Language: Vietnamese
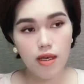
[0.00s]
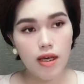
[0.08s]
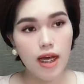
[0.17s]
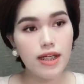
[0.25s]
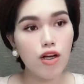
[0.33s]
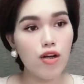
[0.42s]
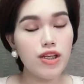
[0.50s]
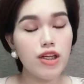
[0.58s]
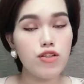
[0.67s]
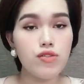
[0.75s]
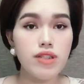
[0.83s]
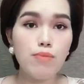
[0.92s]
anh đã gọi
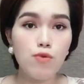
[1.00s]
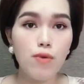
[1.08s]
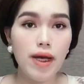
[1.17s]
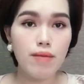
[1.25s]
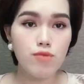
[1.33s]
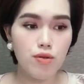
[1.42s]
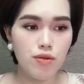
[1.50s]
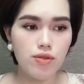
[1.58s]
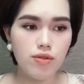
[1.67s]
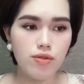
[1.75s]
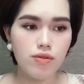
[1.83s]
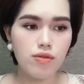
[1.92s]
điện cho sếp của em rồi.
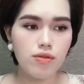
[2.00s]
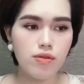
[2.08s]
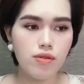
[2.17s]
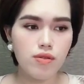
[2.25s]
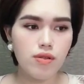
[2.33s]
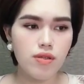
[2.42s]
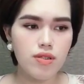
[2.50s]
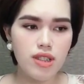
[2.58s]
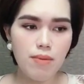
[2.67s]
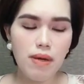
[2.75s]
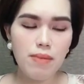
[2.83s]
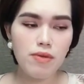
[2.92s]

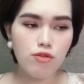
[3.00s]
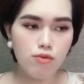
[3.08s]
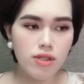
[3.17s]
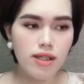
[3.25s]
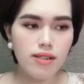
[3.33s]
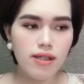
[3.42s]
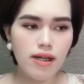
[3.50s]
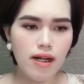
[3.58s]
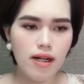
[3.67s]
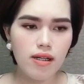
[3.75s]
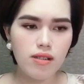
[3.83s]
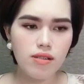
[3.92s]
Sếp em đã thú nhận tất
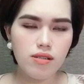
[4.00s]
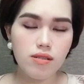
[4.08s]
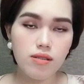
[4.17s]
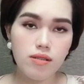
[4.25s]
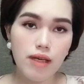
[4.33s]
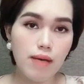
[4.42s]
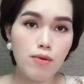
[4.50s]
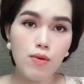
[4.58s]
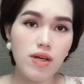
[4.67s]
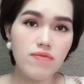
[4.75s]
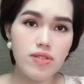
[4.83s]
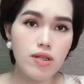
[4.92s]
cả. Em không
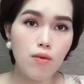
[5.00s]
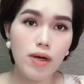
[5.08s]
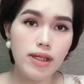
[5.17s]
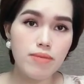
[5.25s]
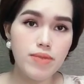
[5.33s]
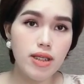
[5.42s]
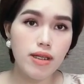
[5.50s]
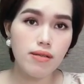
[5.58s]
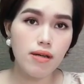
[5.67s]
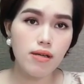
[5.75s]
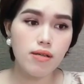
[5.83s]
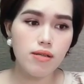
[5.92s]
cần phải giấu anh làm gì nữa.